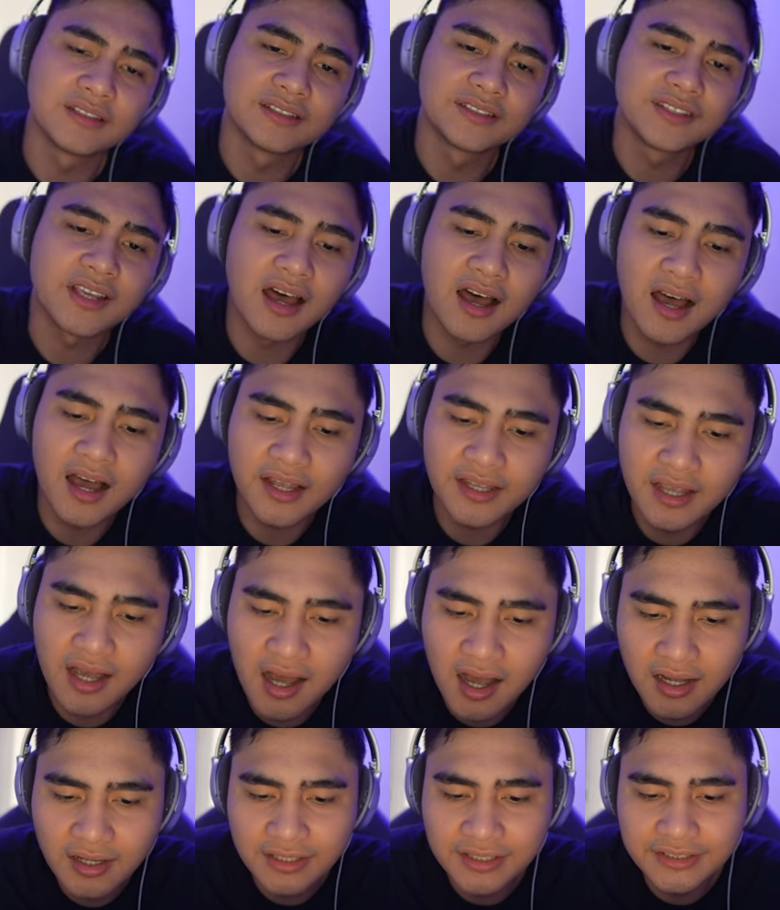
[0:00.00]

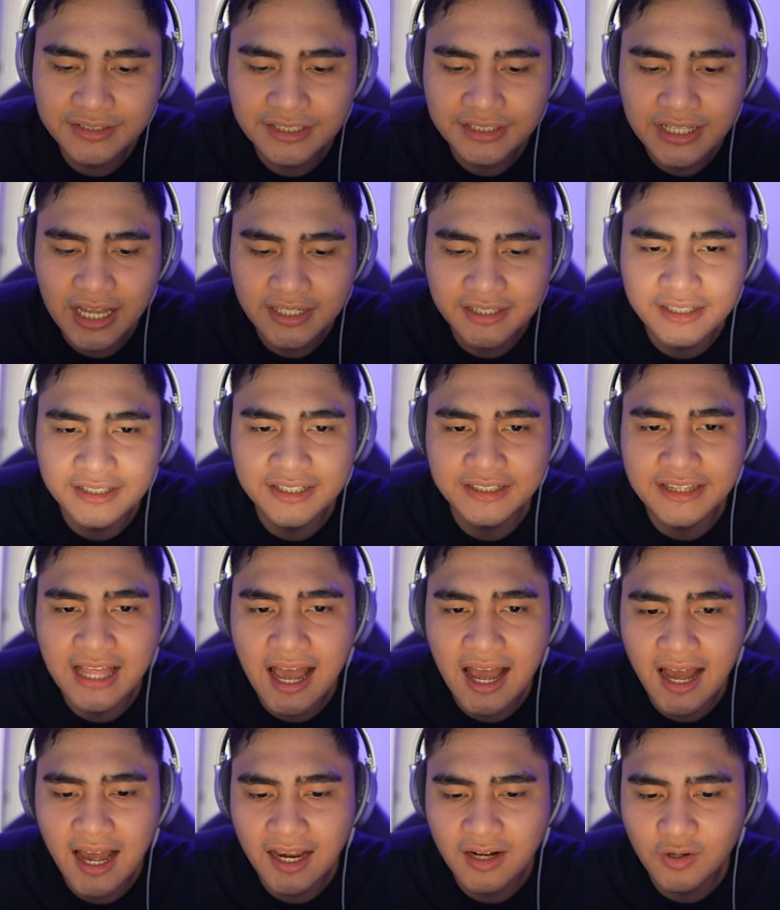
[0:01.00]
Sayang, hindi natin
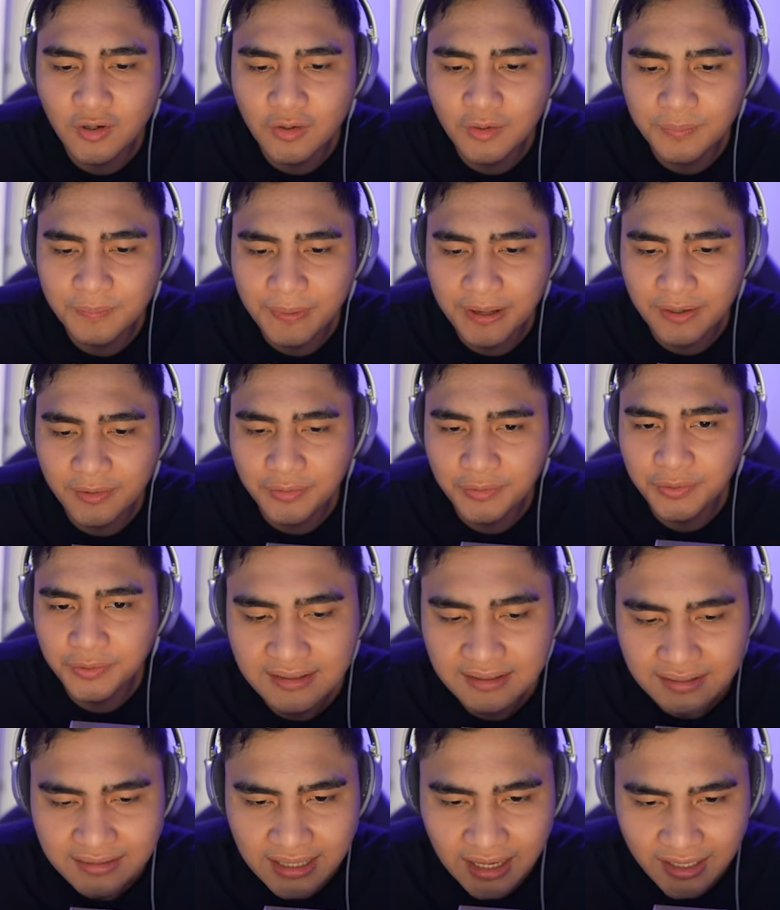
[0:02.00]
natalo pero
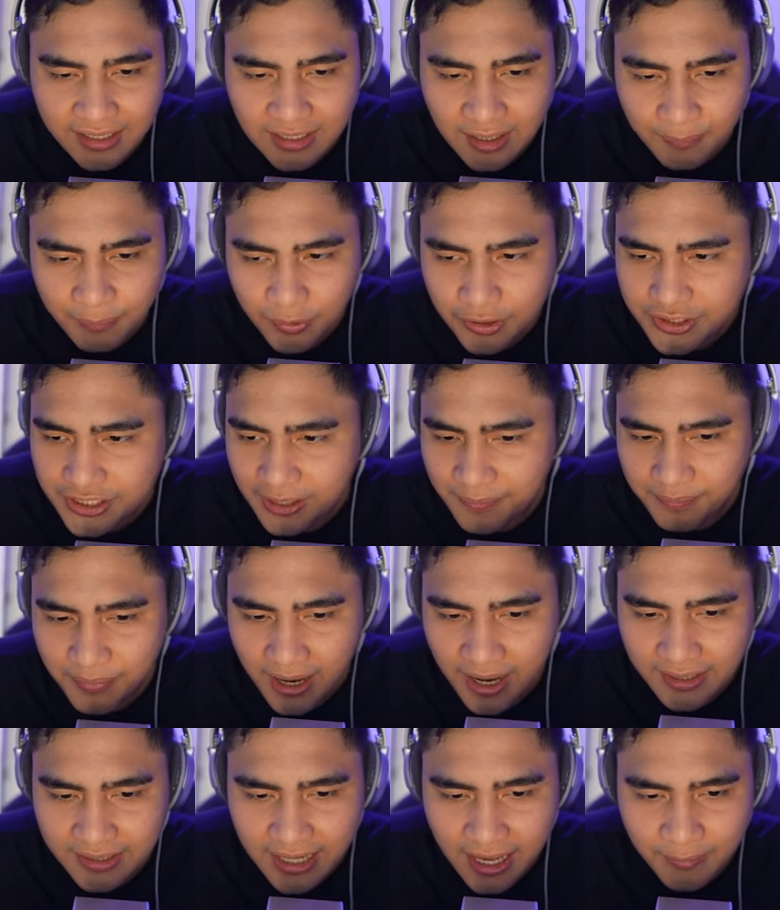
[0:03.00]
nakailang percent
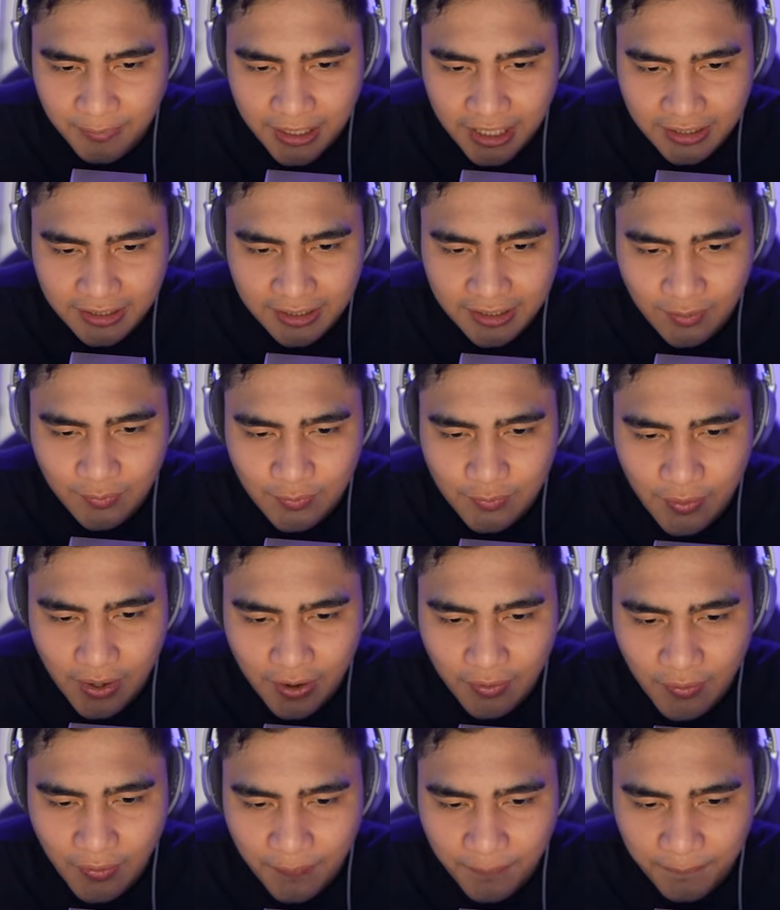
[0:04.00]
pa. Ang dami natin nakuha
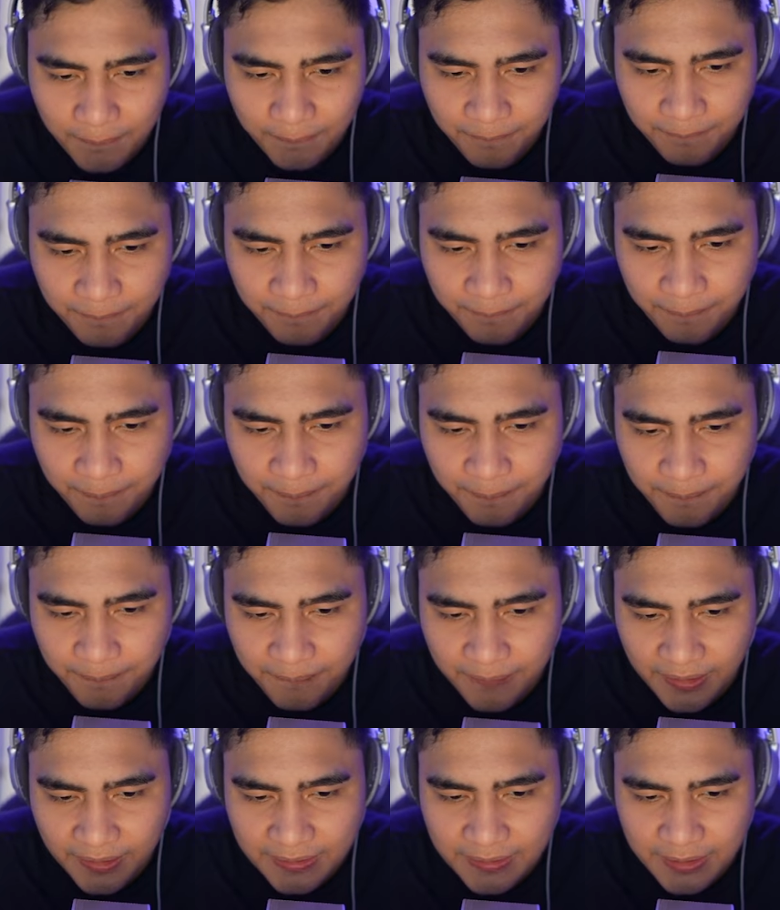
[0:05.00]
oh.
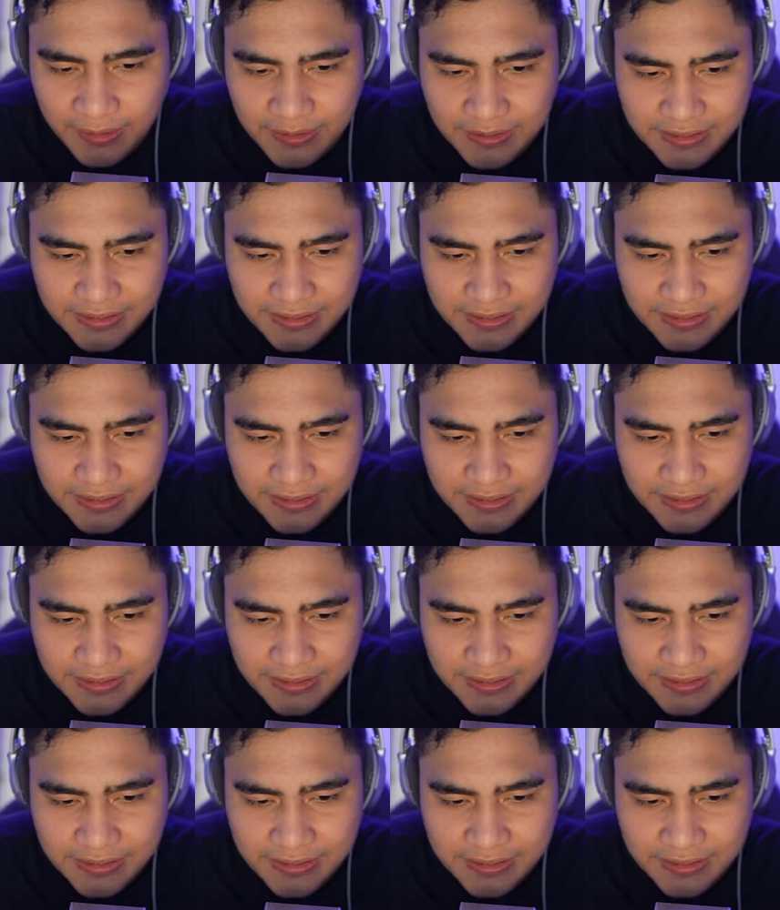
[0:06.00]
Yes,